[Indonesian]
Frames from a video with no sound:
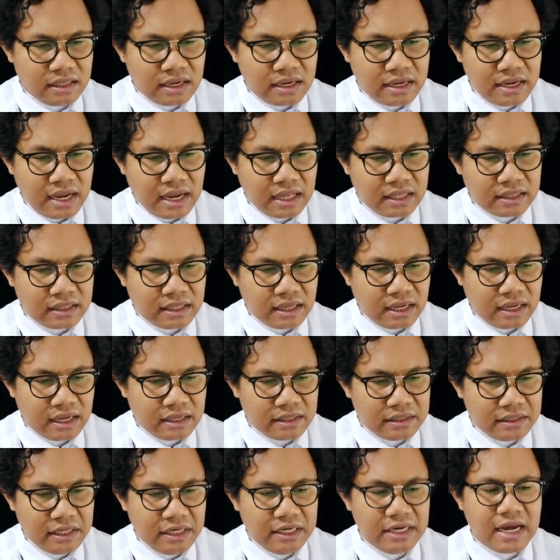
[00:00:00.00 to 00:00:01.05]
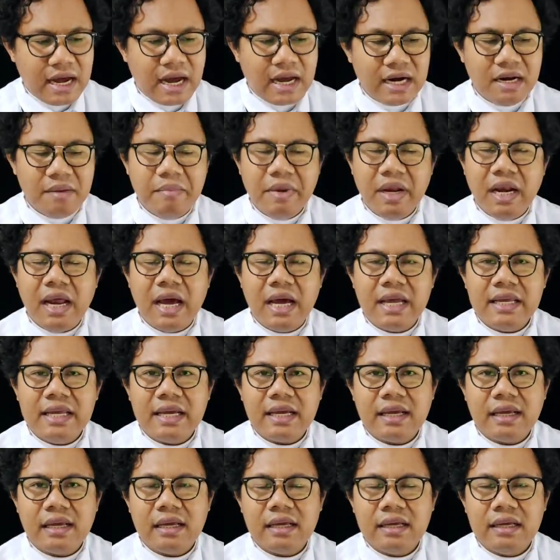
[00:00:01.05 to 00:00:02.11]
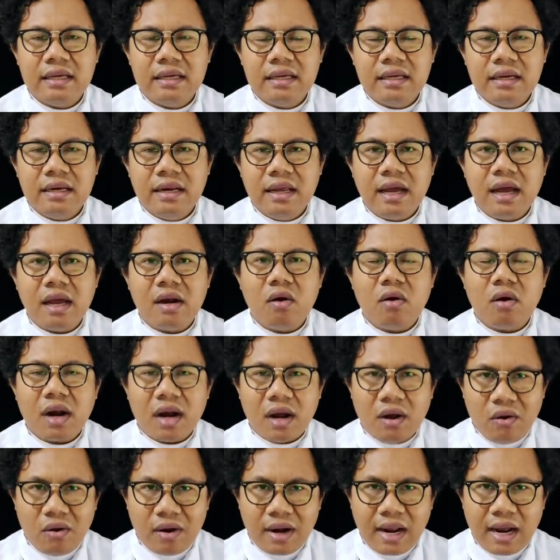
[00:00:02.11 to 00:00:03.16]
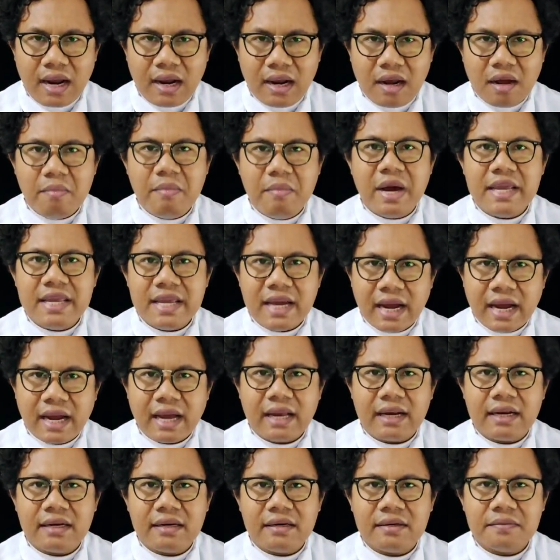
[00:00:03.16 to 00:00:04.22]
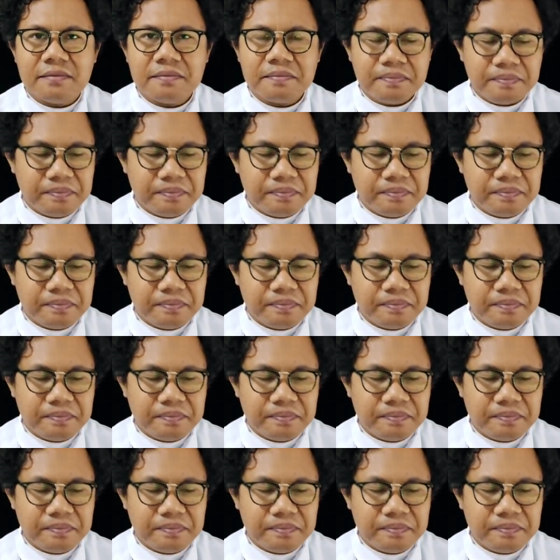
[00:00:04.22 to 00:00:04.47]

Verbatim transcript: ternyata tidak ada bedanya dengan orang-orang kebanyakan.